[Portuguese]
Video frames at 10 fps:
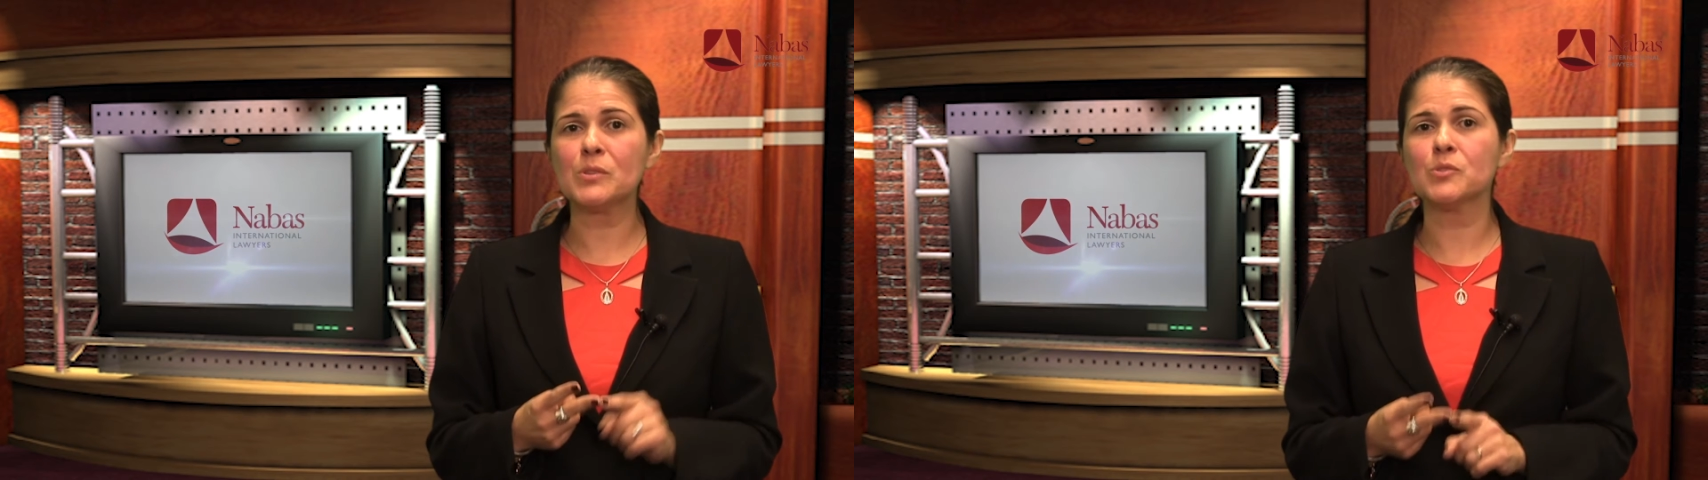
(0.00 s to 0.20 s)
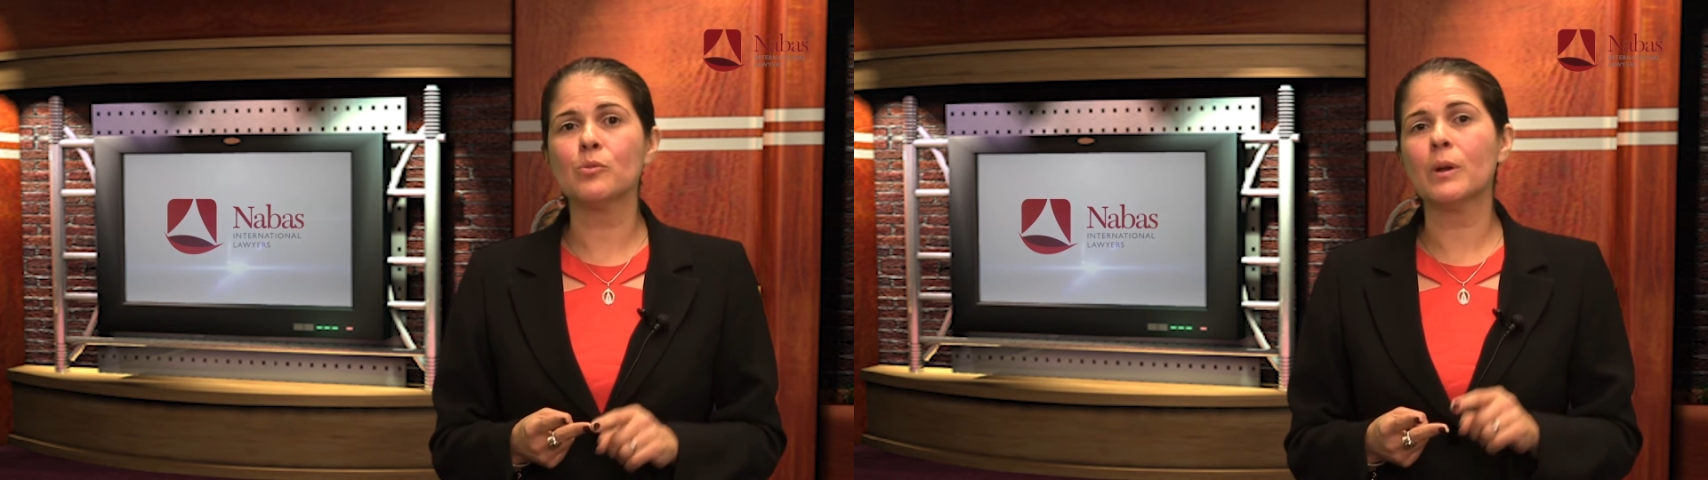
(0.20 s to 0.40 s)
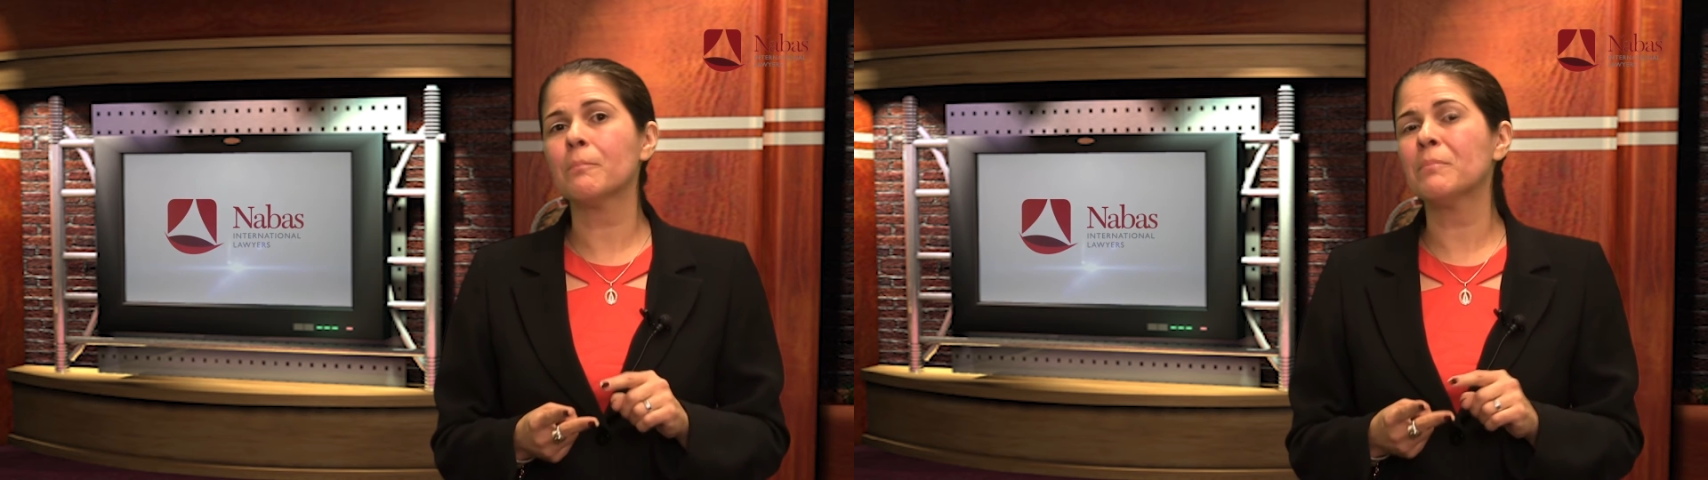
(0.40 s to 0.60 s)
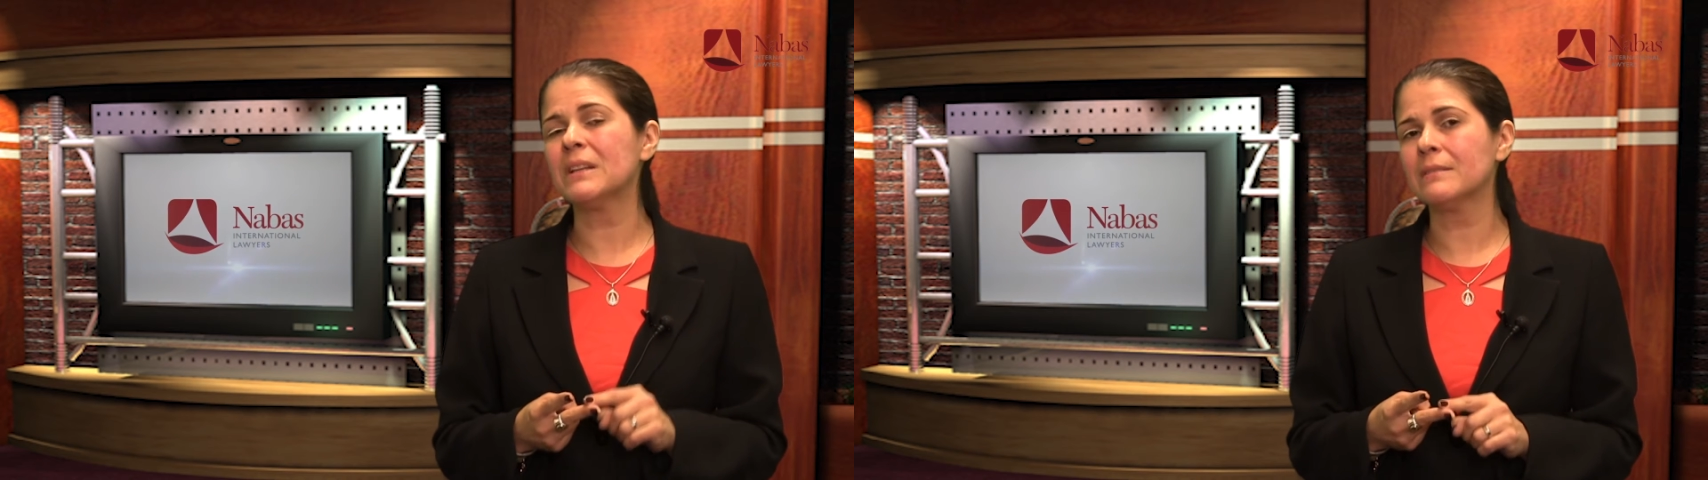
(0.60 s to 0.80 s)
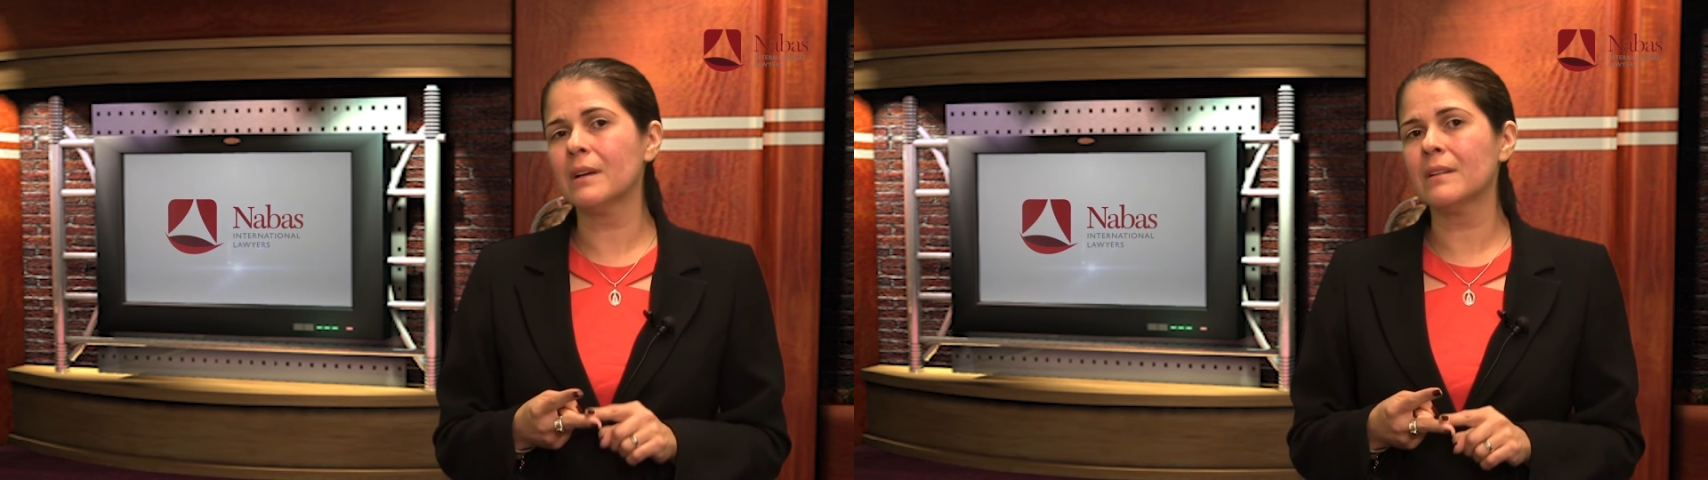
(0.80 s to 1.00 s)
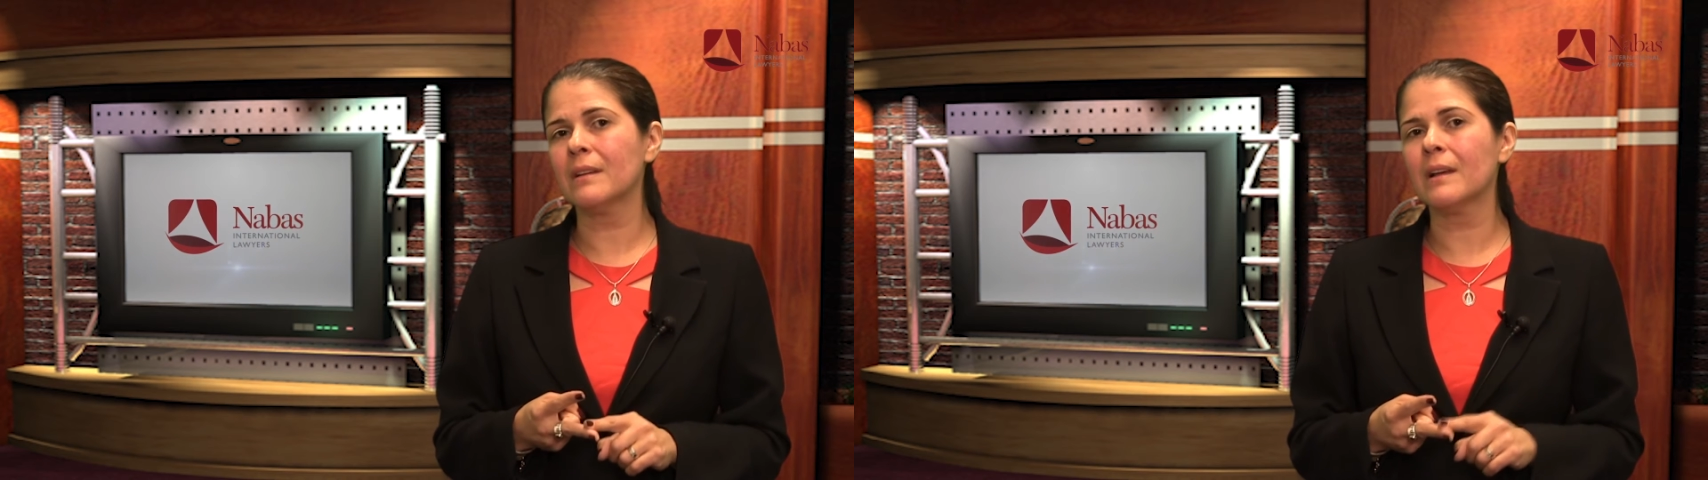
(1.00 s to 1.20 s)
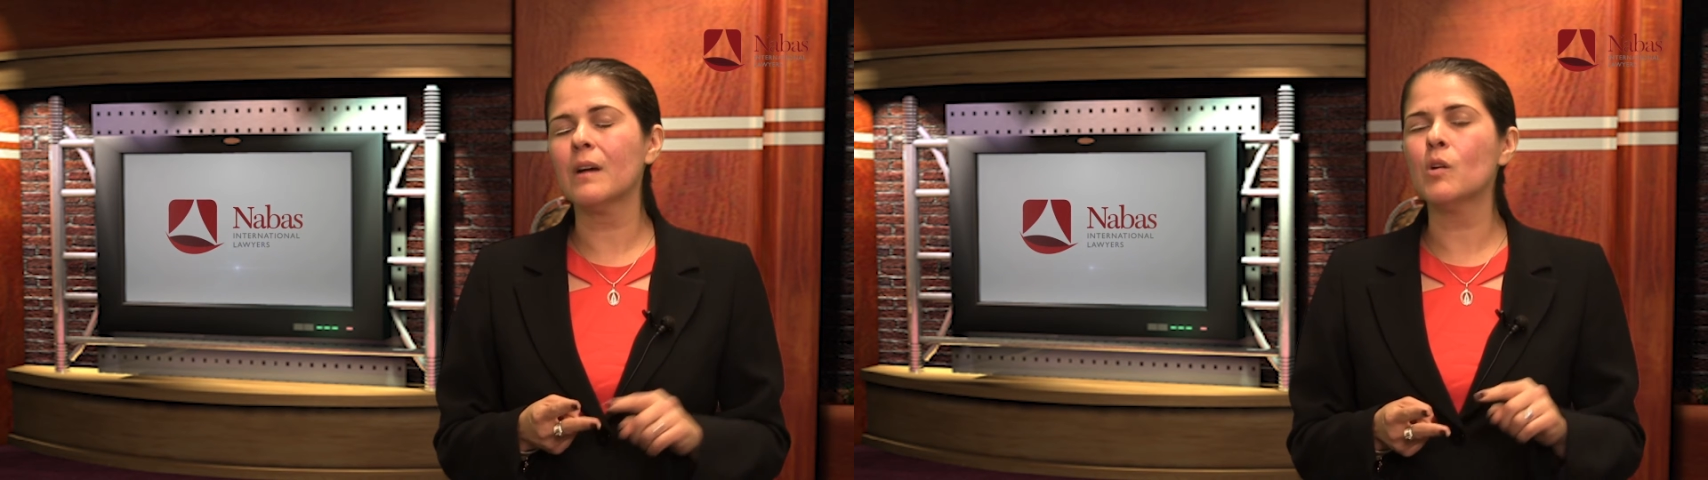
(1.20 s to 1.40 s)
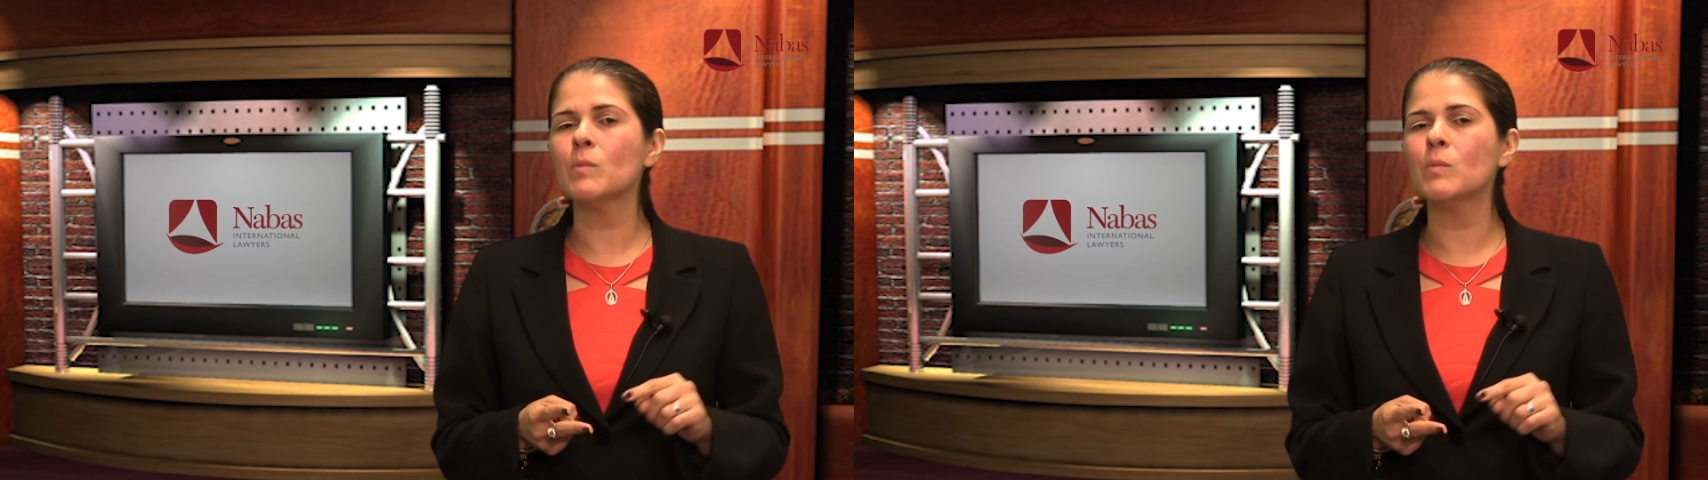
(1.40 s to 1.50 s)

pessoa britânica